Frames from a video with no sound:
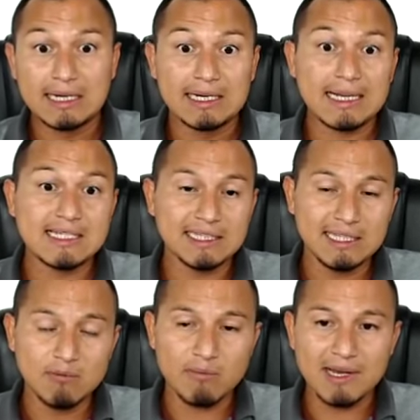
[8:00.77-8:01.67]
l'agente
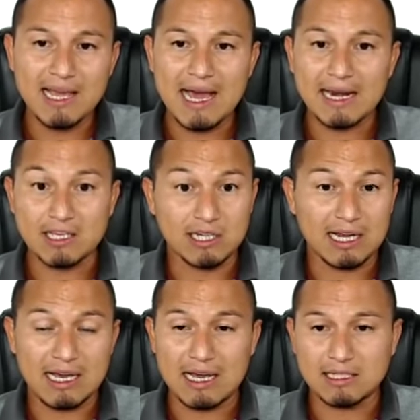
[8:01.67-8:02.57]
immobiliare ce
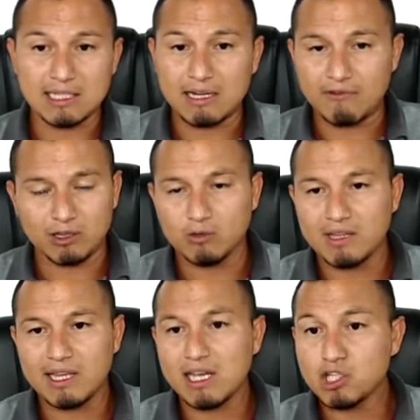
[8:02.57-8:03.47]
l'ha, ce l'ha fatto
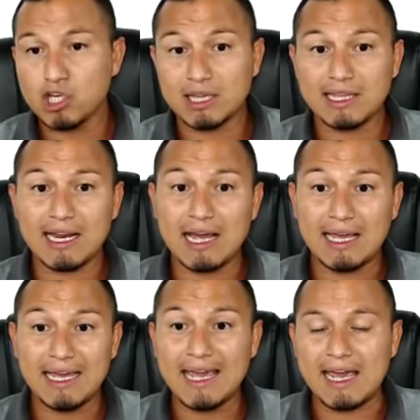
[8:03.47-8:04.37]
vedere,
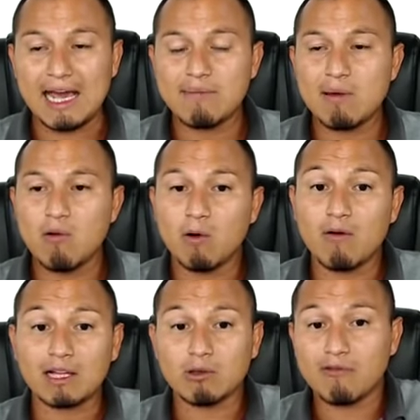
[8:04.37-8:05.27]
eccetera, e abbiamo
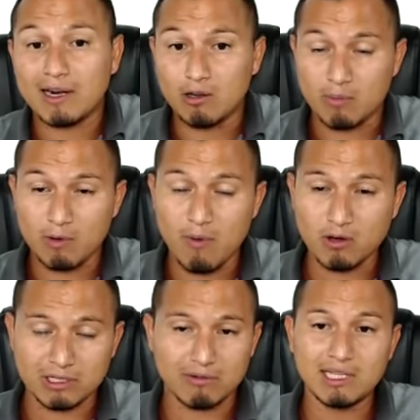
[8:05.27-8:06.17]
provato a fargli una
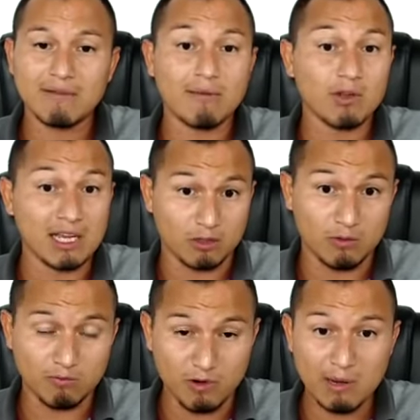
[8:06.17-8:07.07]
proposta, quindi gli abbiamo
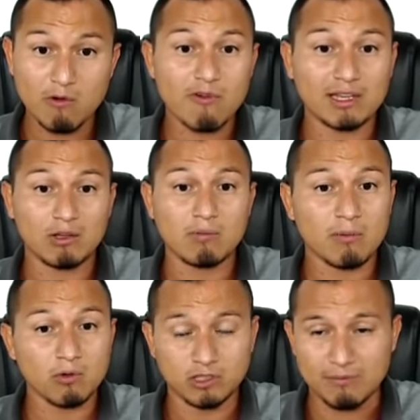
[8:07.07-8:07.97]
detto vogliamo farti una
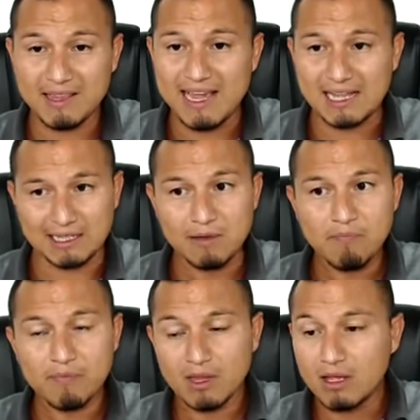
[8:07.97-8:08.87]
proposta
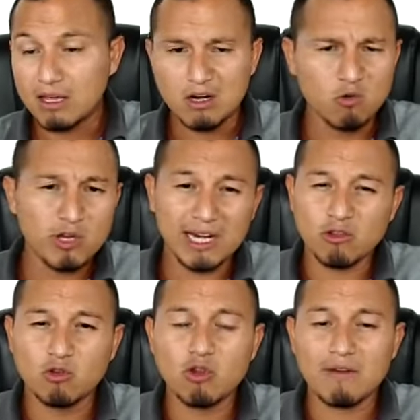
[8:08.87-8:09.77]
immediata, lui
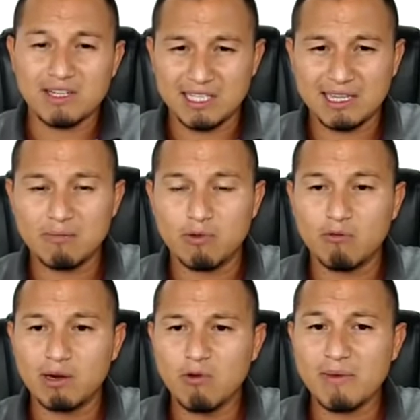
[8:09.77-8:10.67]
credo non avesse tempo in
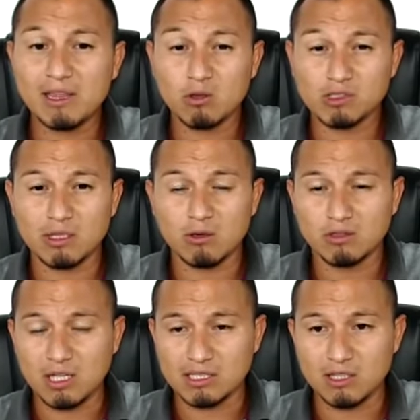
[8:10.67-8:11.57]
quel momento, se
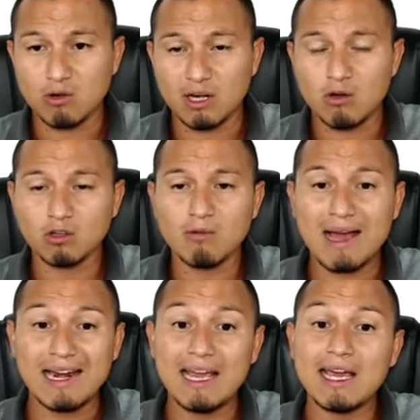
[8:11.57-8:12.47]
non, se non, ricordo
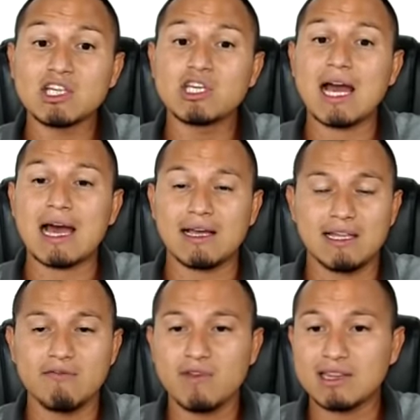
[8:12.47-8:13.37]
male, e ci ha
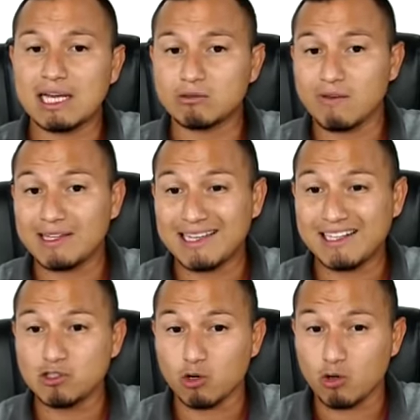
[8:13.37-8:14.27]
invitato ad andare
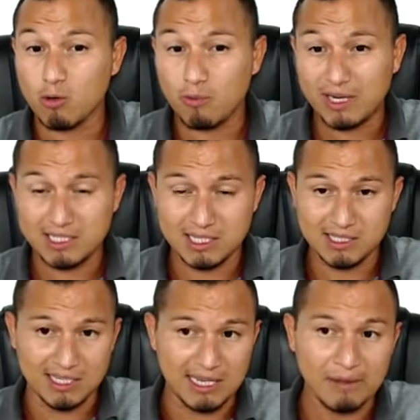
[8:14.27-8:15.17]
il giorno dopo in
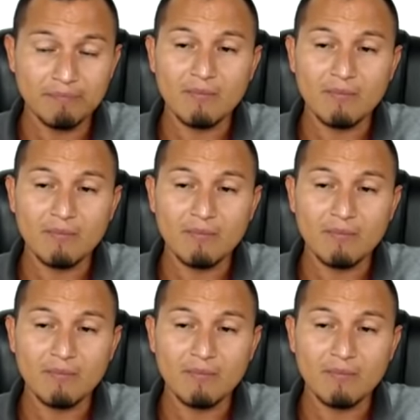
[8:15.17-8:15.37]
agenzia.